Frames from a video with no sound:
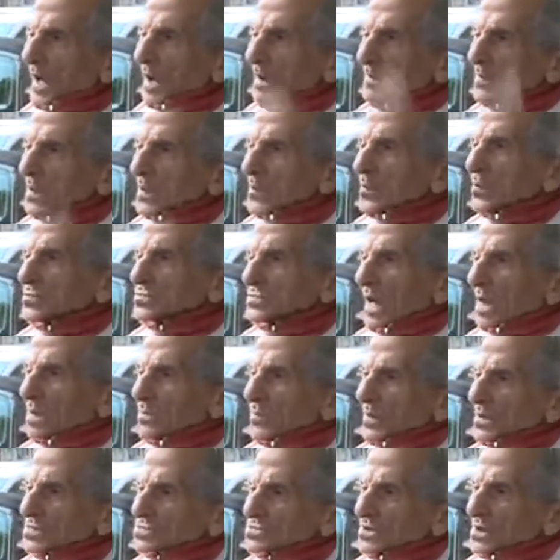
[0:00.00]
عم بيموتوا على
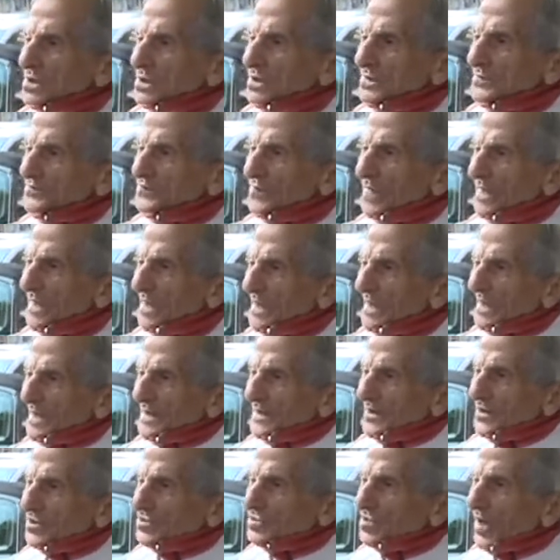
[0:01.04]
البطيخ
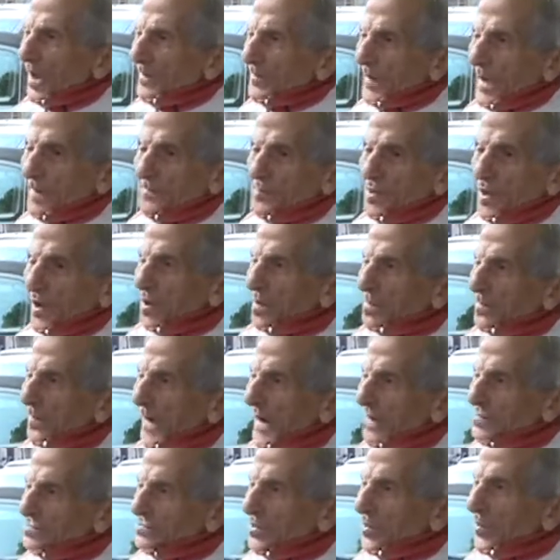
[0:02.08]
الشعب عم بياخذ
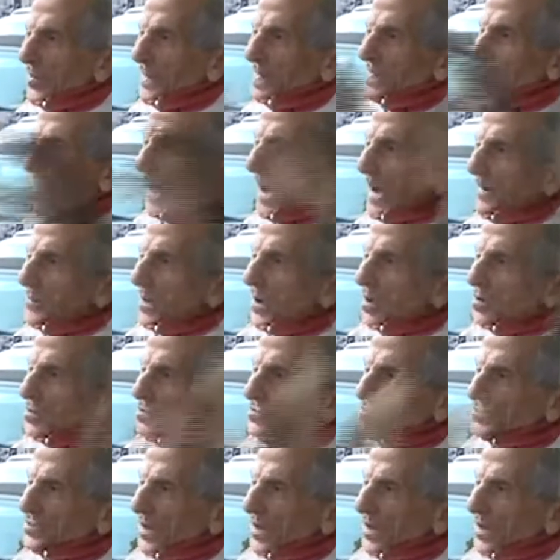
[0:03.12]
بعضي وهن عم بياكلوا